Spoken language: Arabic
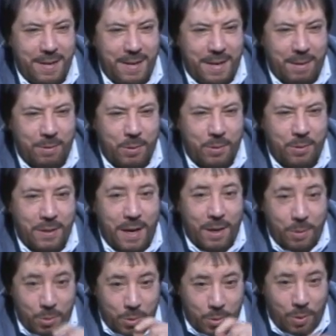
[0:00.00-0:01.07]
عرفت شلون
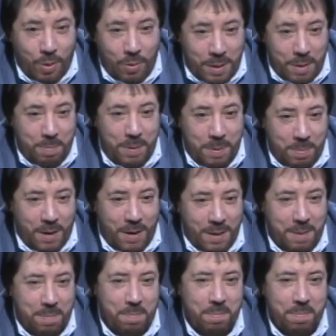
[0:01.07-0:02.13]
ياخذون ويا ابن
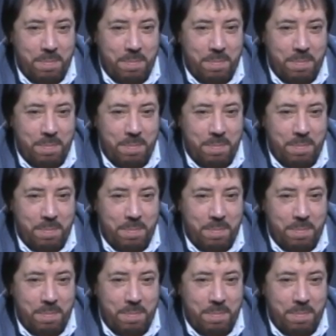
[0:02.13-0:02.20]
ابراهيم